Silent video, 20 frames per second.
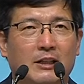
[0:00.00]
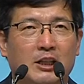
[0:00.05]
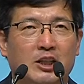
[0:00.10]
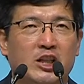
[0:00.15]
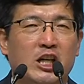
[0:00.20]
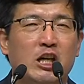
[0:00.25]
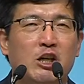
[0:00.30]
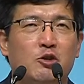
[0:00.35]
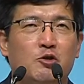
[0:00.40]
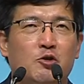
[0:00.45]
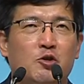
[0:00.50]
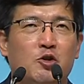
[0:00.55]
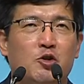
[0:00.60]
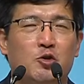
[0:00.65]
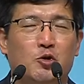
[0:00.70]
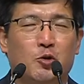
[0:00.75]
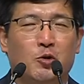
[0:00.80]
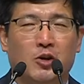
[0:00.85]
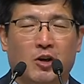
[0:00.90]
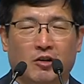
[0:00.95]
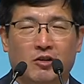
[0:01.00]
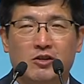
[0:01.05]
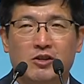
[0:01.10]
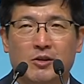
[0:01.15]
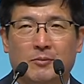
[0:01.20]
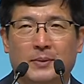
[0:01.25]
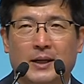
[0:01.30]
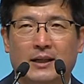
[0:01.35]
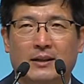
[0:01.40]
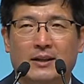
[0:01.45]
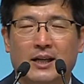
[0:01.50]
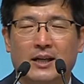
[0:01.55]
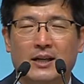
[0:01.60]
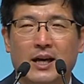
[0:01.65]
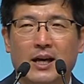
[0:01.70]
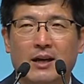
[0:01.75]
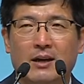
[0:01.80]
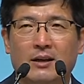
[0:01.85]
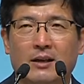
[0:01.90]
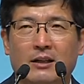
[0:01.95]
예수를 주로 영접할
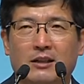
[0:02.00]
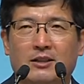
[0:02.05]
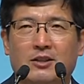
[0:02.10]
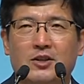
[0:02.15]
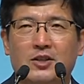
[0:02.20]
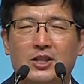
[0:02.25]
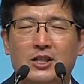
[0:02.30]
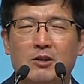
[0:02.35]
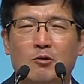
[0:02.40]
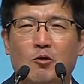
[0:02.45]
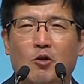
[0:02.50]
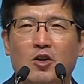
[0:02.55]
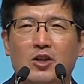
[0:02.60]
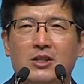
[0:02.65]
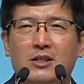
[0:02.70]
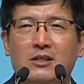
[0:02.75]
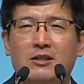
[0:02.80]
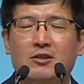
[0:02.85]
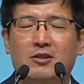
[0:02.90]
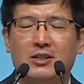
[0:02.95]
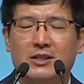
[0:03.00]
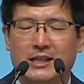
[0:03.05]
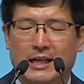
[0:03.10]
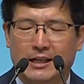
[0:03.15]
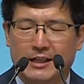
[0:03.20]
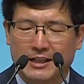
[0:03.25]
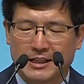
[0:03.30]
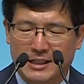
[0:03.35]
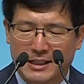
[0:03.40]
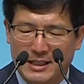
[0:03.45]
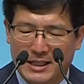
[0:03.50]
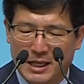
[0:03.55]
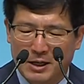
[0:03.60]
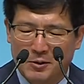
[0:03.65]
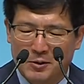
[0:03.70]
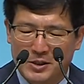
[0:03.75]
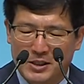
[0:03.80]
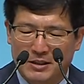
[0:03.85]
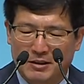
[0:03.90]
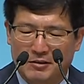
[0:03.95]
때에 그것이 훨씬 더 잘
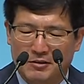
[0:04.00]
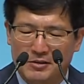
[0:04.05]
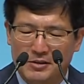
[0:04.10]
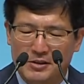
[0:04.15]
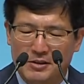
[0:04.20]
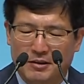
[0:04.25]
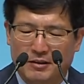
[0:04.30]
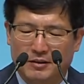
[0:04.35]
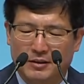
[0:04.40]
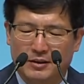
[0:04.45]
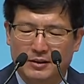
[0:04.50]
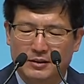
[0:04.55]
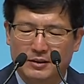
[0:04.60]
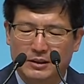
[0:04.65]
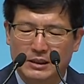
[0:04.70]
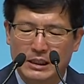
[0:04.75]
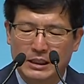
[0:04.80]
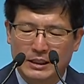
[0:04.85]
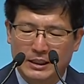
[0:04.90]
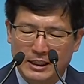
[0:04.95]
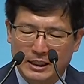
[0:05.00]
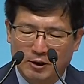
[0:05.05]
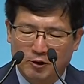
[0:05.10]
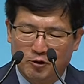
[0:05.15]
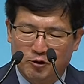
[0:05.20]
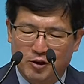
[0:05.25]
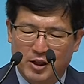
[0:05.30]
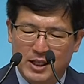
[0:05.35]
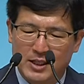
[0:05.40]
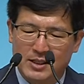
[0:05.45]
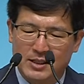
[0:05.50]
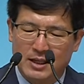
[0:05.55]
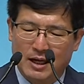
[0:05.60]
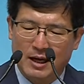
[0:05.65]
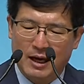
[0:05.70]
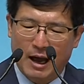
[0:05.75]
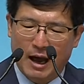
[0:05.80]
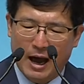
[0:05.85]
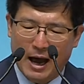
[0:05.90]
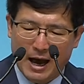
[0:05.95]
일깨워지는 거죠. 이 두
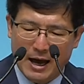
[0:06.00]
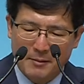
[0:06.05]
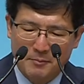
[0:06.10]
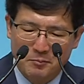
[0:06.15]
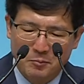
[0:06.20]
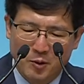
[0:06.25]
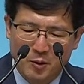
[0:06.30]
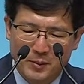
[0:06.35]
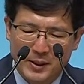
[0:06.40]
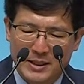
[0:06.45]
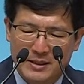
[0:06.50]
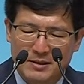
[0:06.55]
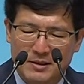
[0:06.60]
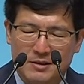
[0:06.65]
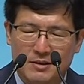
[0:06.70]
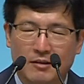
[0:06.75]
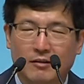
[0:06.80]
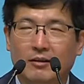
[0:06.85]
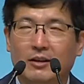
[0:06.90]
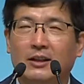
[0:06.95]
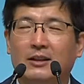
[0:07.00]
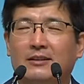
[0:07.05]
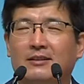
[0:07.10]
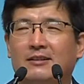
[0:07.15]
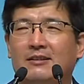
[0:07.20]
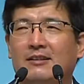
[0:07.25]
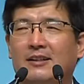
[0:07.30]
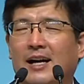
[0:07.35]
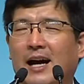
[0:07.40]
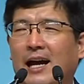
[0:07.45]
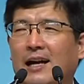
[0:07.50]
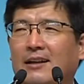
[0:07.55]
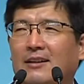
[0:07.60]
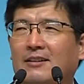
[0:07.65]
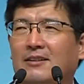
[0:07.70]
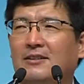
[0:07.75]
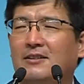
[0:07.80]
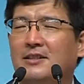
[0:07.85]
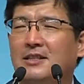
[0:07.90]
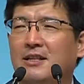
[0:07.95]
가지가 한 몸에 있어서 늘
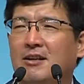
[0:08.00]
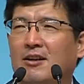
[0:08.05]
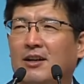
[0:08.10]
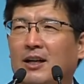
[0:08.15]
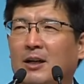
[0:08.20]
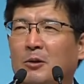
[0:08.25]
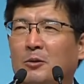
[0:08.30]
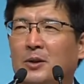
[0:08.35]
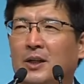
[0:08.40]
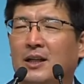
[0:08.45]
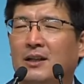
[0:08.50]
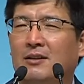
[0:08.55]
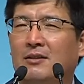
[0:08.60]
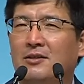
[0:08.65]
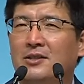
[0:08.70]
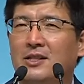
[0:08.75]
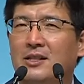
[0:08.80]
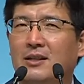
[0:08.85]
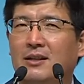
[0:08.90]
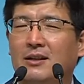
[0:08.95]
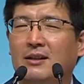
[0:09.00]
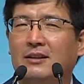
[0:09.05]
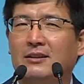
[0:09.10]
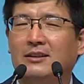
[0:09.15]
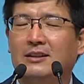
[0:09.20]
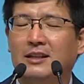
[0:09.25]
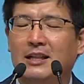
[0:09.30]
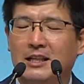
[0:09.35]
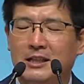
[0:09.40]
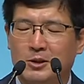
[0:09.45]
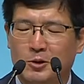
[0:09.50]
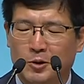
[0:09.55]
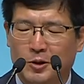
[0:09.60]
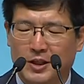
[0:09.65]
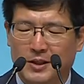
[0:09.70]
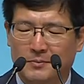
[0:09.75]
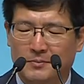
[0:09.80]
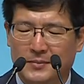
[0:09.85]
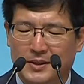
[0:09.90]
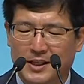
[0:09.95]
갈등 상황 가운데 있는 것이
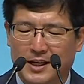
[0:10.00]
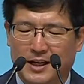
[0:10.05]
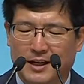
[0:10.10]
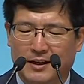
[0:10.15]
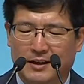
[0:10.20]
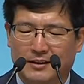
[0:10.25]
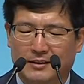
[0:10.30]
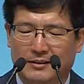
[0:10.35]
그리스도인입니다.